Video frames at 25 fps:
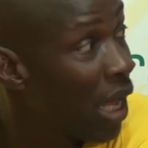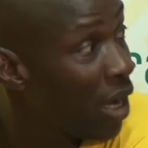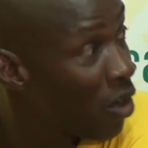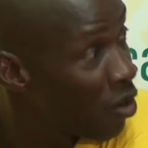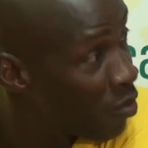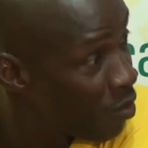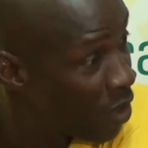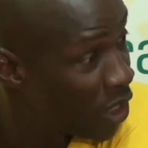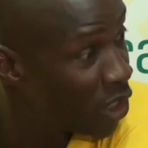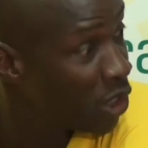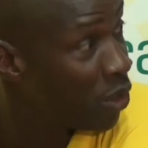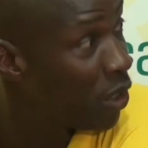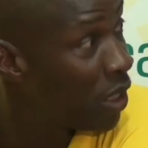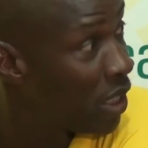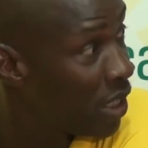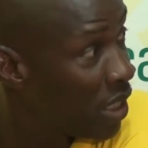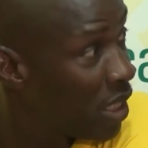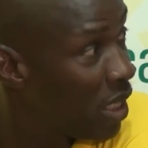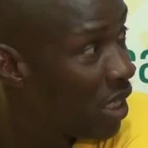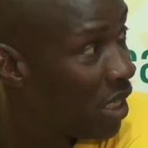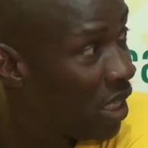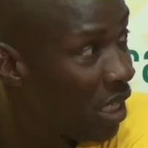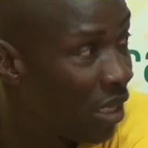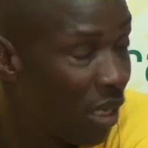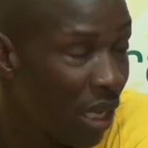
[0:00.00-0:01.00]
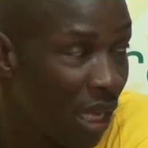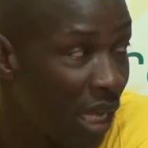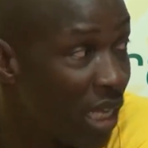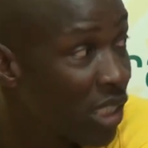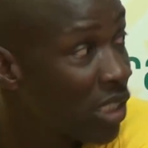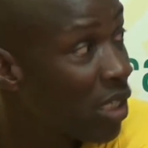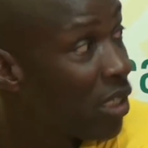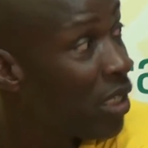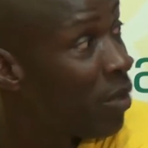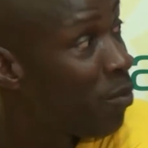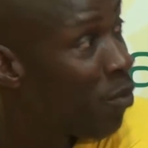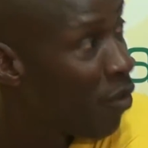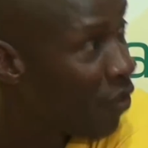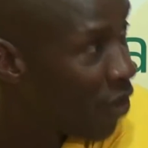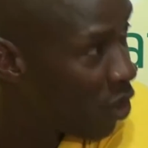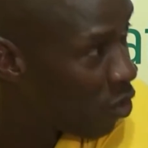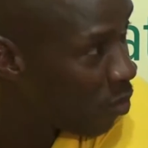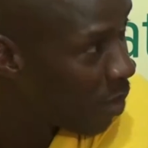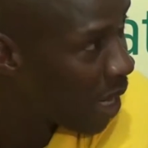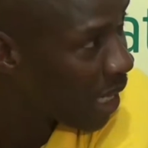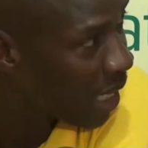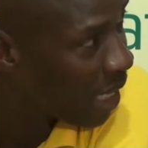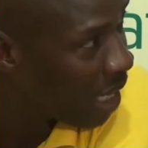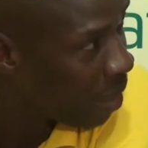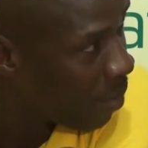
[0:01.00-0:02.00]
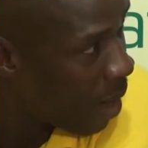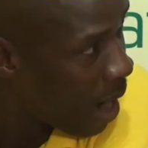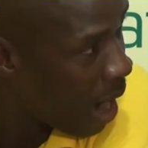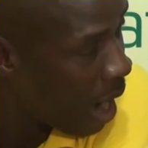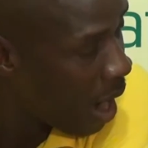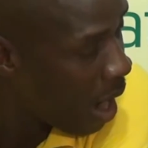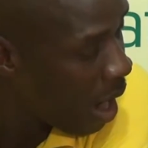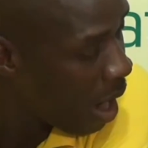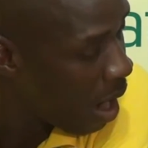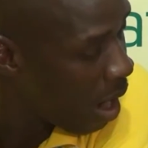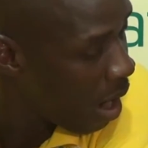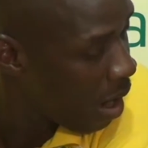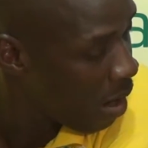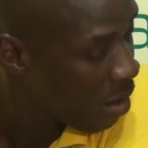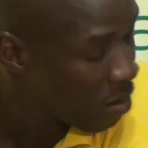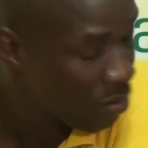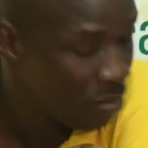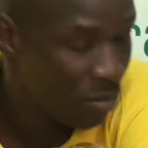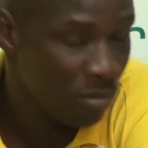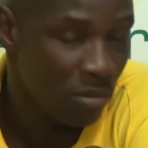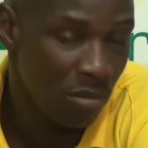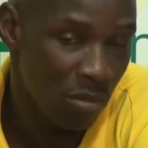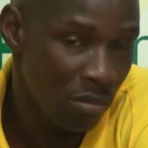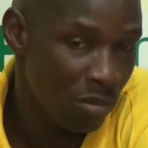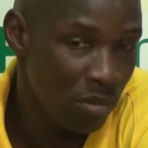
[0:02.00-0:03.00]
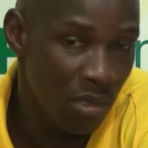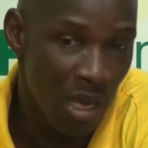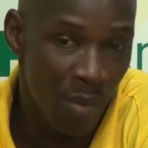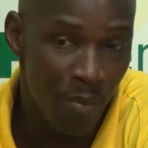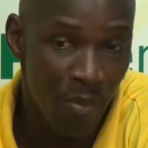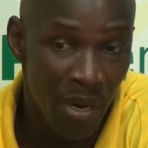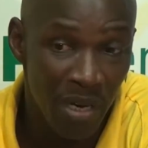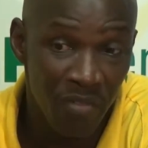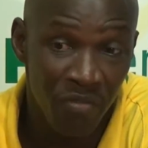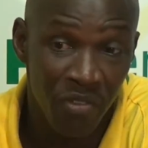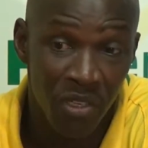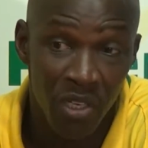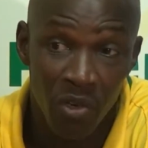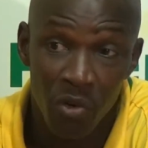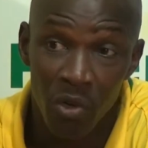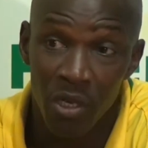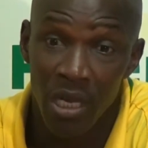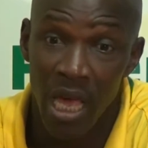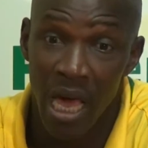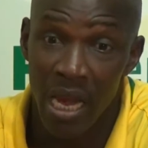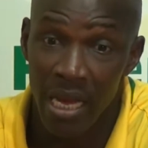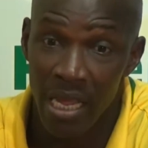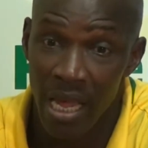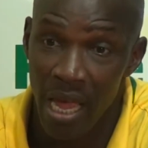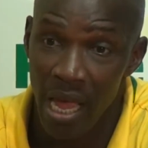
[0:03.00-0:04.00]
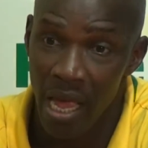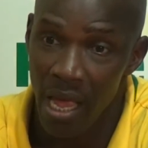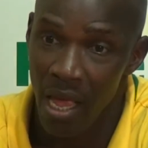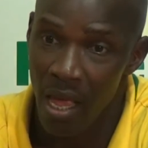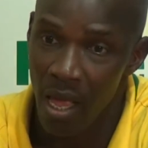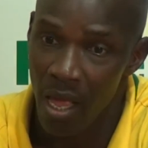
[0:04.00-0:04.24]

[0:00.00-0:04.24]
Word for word: Alors que moi, je les ai dit, est-ce qu'ils pouvaient nous battre là-bas Il n'y a pas de vidéo, il n'y a rien.